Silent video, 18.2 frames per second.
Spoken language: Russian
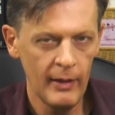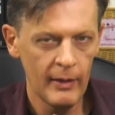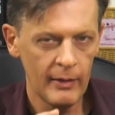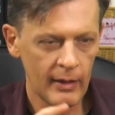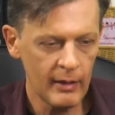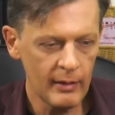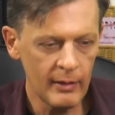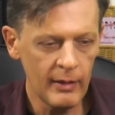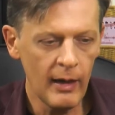
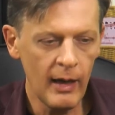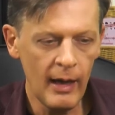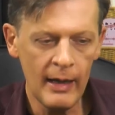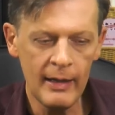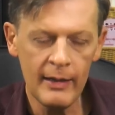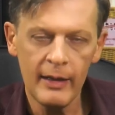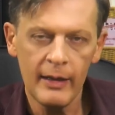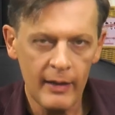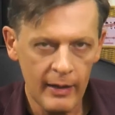Тогда
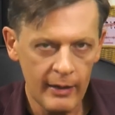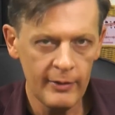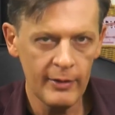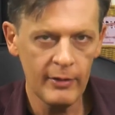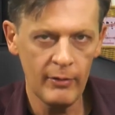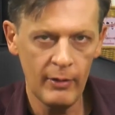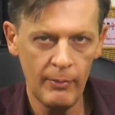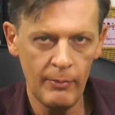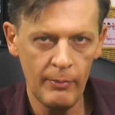они
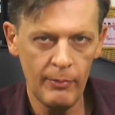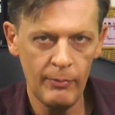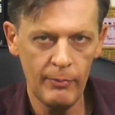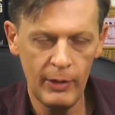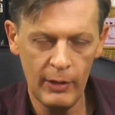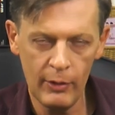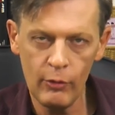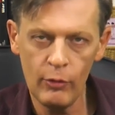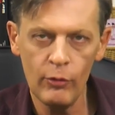гарантированно
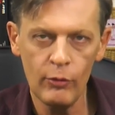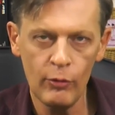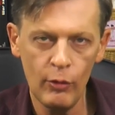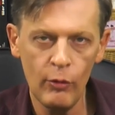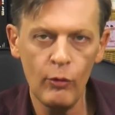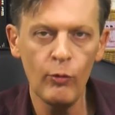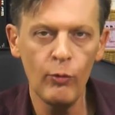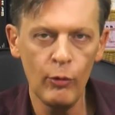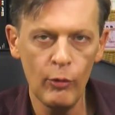перекроют
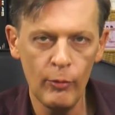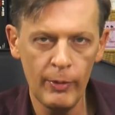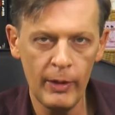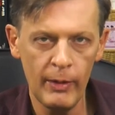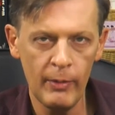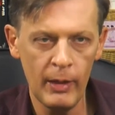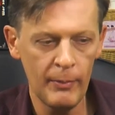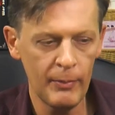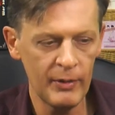любую
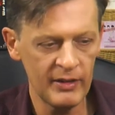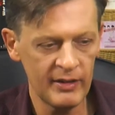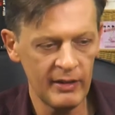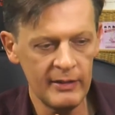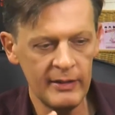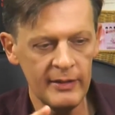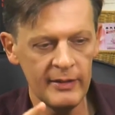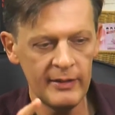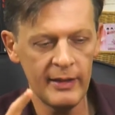прибыль. И по
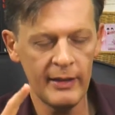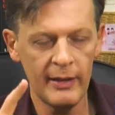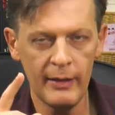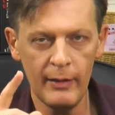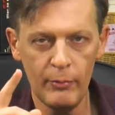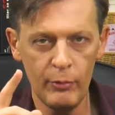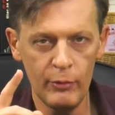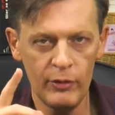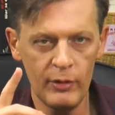статистике,
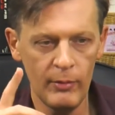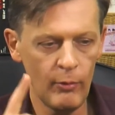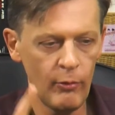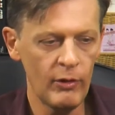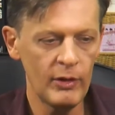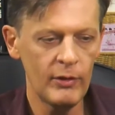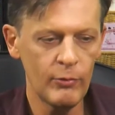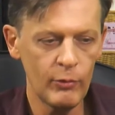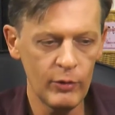допустим, у
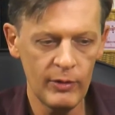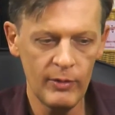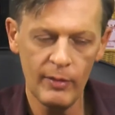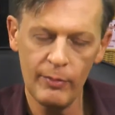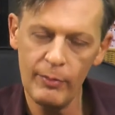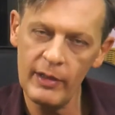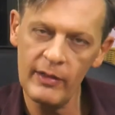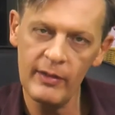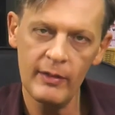вас
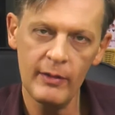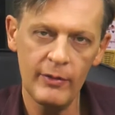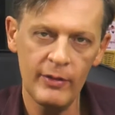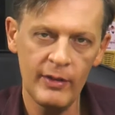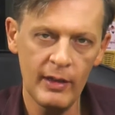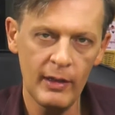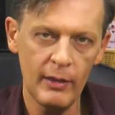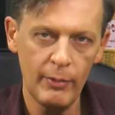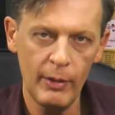80%
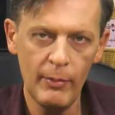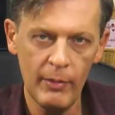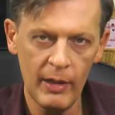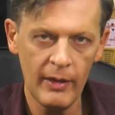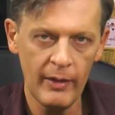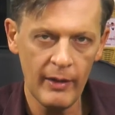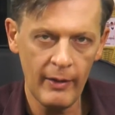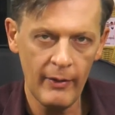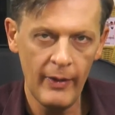сделок
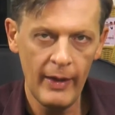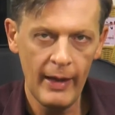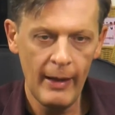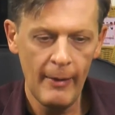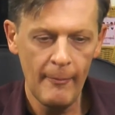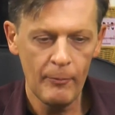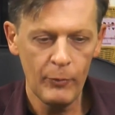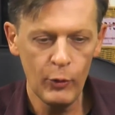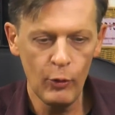прибыльных,
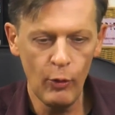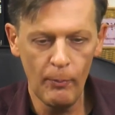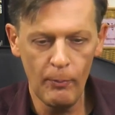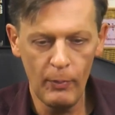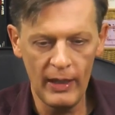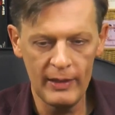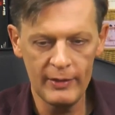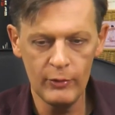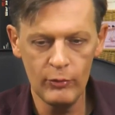но
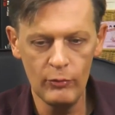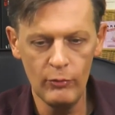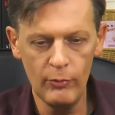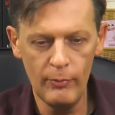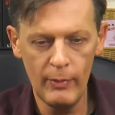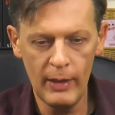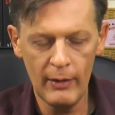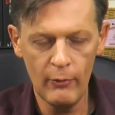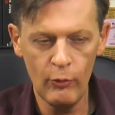по
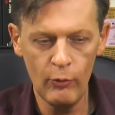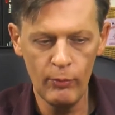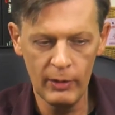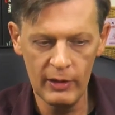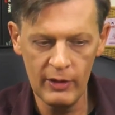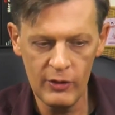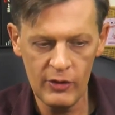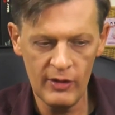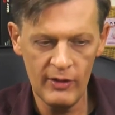сумме
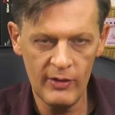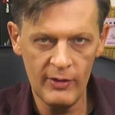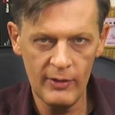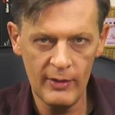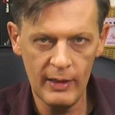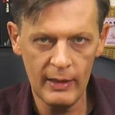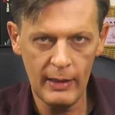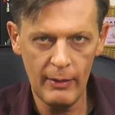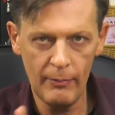убыточные
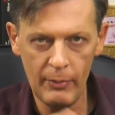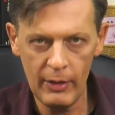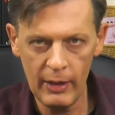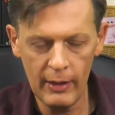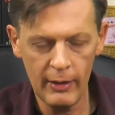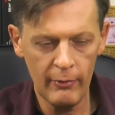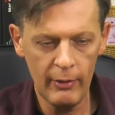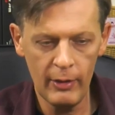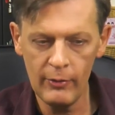сделки
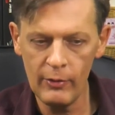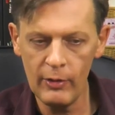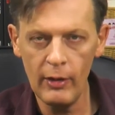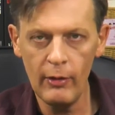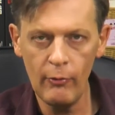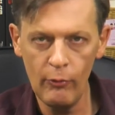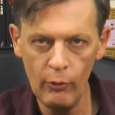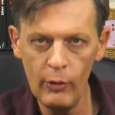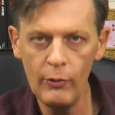перекрывают с
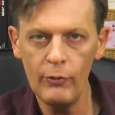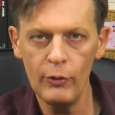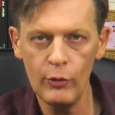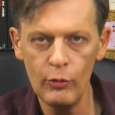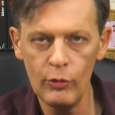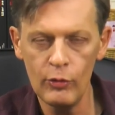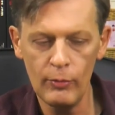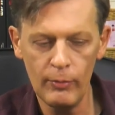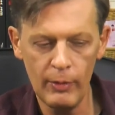лихвой
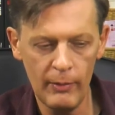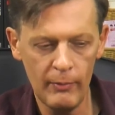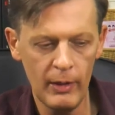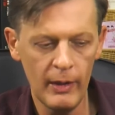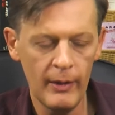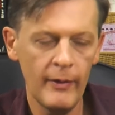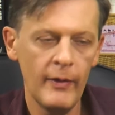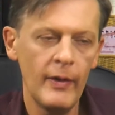всю эту прибыль.